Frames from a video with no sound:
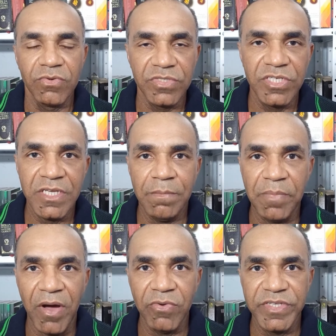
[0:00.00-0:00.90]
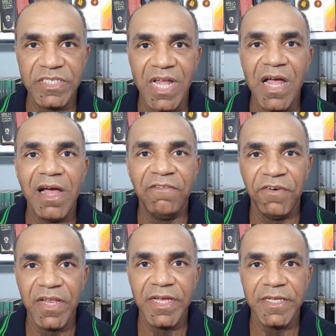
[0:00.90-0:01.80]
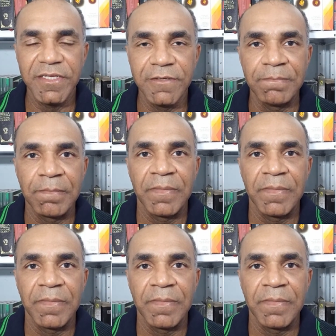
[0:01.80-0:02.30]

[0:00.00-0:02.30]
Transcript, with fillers: De que Paulo está a falar aí?